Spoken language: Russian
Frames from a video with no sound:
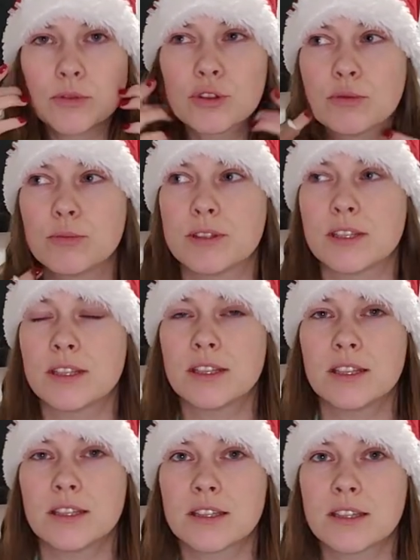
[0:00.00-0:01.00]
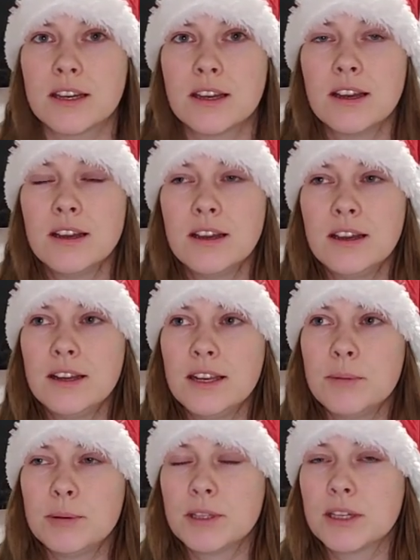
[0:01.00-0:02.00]
Может быть, она детская,
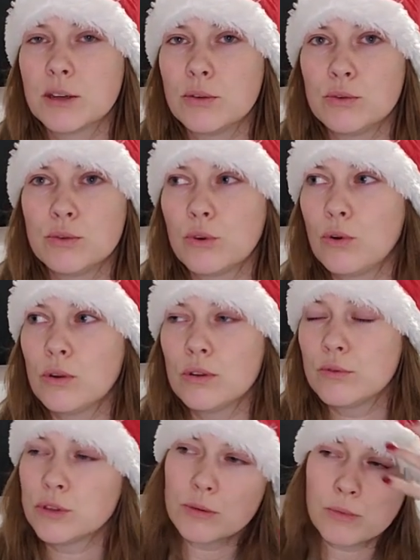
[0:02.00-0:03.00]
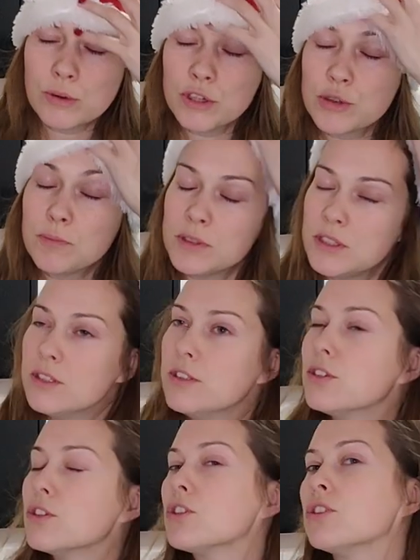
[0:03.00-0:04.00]
либо на какую-то голову не больше
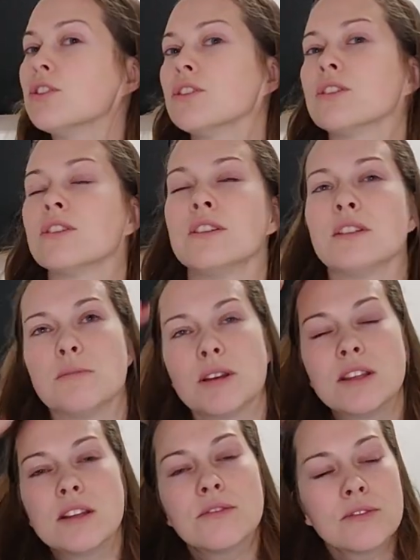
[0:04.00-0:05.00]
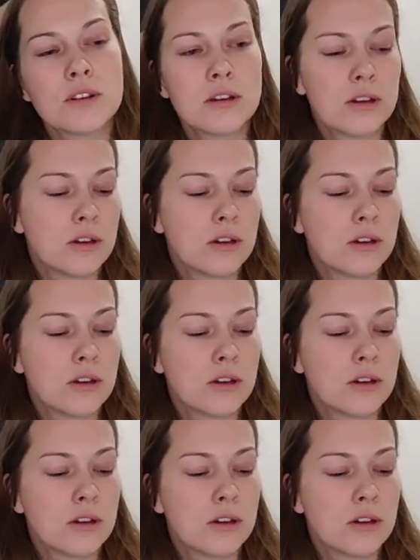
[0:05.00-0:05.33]
56 сантиметров.